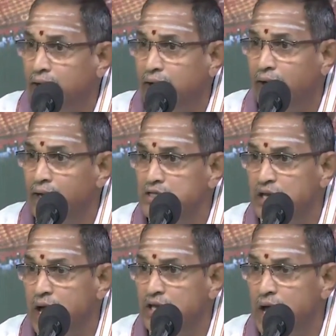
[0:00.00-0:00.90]
ఎక్కడ
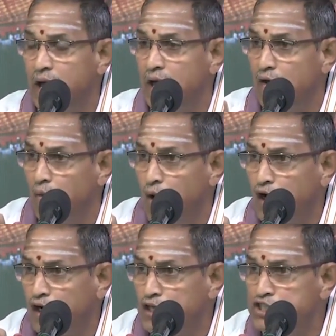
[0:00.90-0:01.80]
నుంచైనా
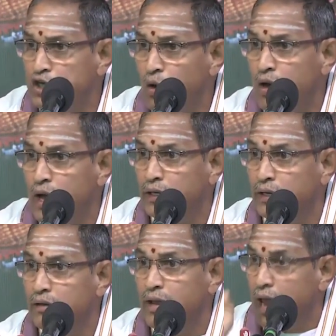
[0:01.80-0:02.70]
ఒక్క
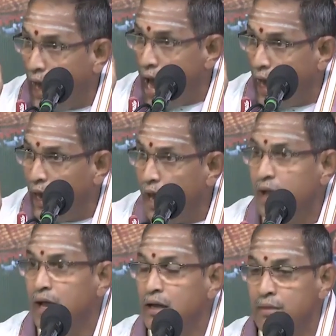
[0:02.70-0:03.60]
శ్లోకాన్ని అలా
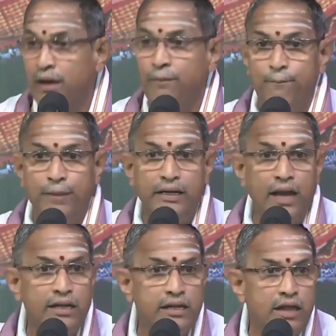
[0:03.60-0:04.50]
కానీ మనం
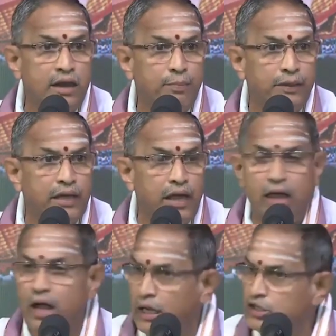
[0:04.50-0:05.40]
బిడ్డలకి నేర్పితే
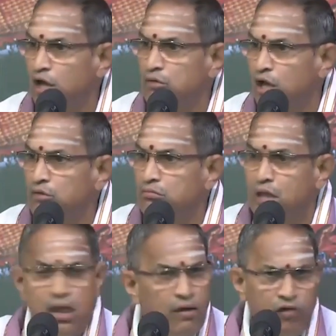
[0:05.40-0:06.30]
అది చాలు
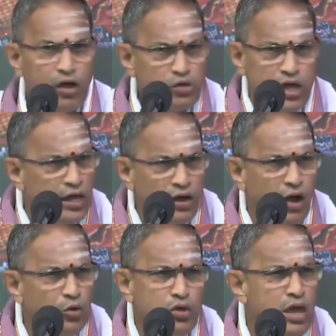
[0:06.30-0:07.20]
వారు
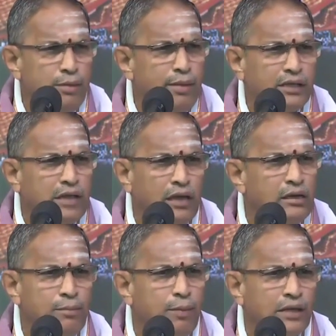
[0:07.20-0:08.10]
ఏనాడు ఏ
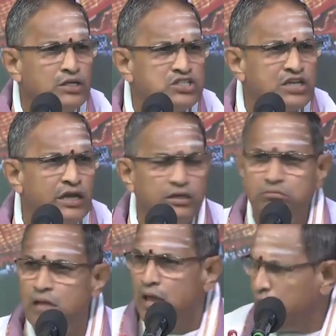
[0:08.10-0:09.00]
భేదాన్ని
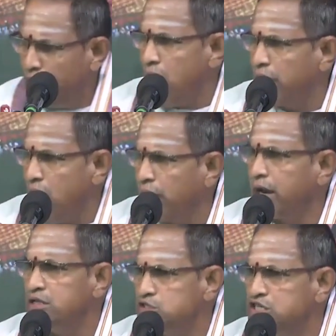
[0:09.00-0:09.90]
పాటించలేదు వారికి
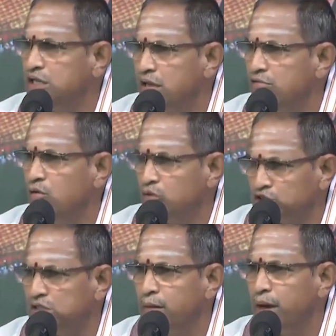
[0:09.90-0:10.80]
ఆరాధ్య దైవం
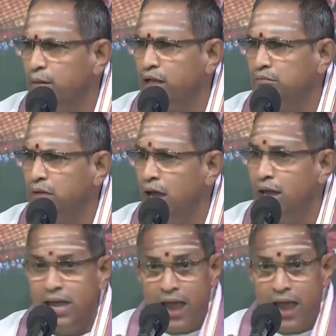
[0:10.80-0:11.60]
కృష్ణ పరమాత్మ